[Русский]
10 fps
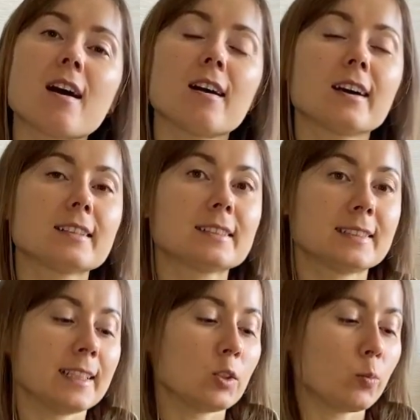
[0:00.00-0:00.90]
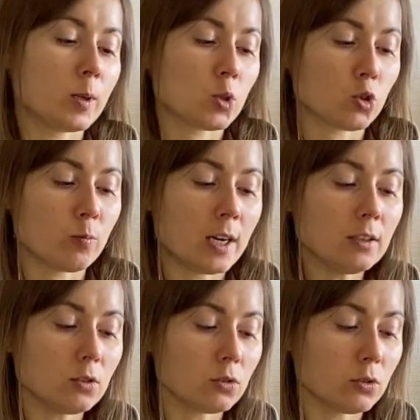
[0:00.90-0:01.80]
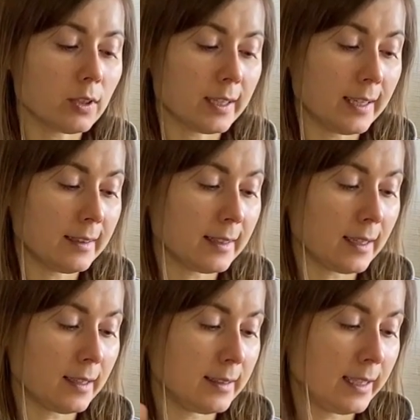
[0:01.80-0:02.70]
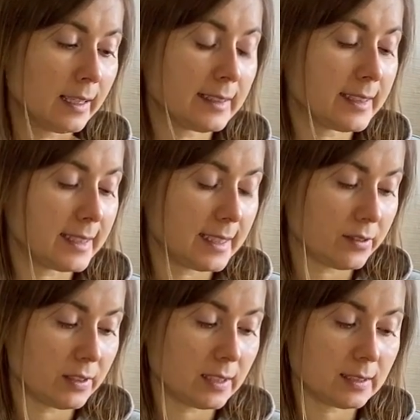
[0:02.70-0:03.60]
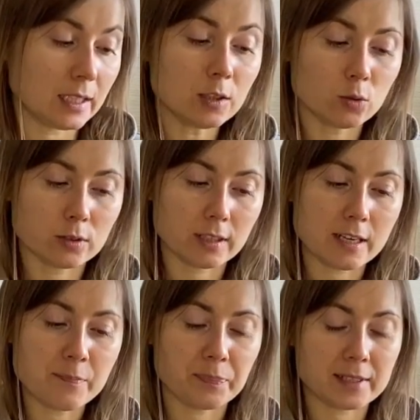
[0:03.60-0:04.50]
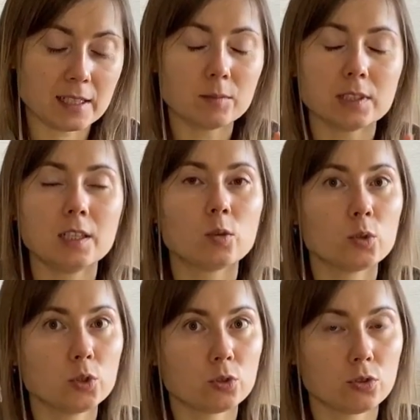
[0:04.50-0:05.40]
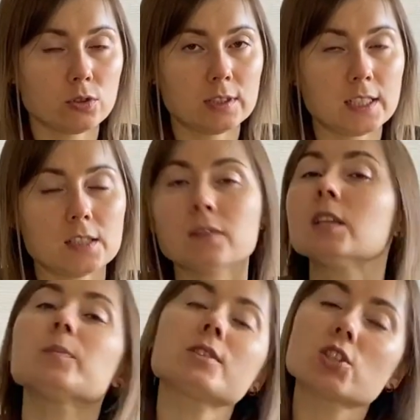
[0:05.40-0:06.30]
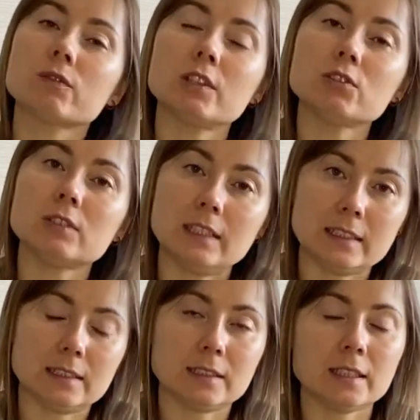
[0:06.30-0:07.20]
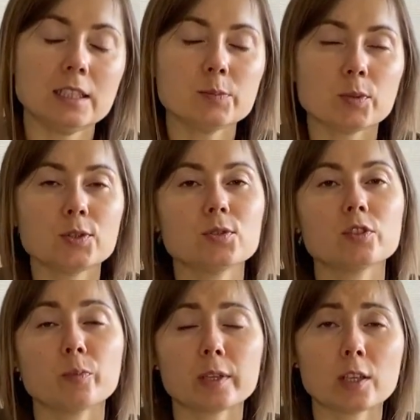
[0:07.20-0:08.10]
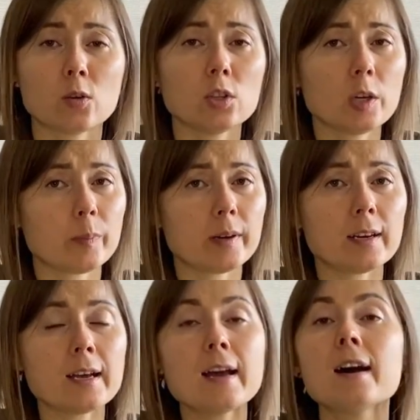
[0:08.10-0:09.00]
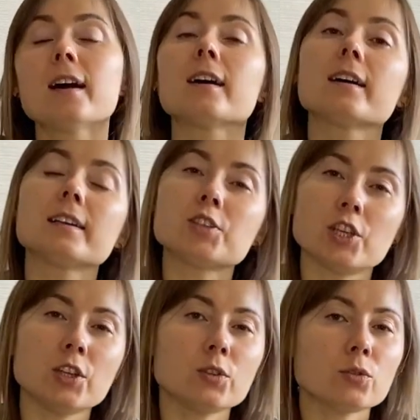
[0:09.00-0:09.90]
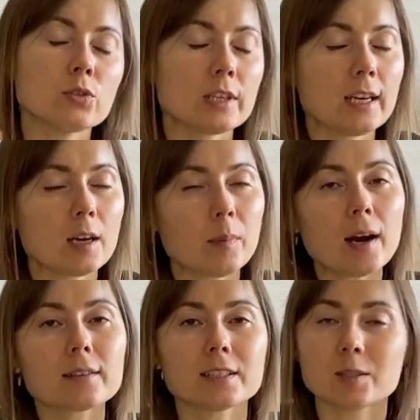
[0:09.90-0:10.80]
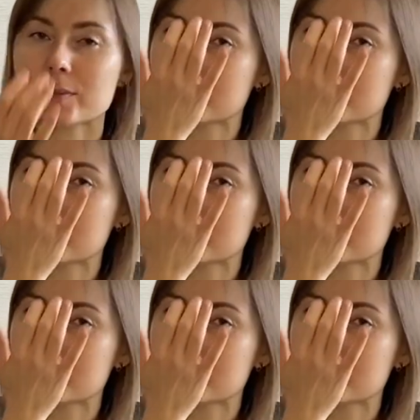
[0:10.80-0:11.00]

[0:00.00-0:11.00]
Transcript: а, целую большую банку. Это деглитеризированная солодка. На самом деле очень крутое средство и по заживлению слизистой, и используется в протоколах по а, лечению хеликобактера без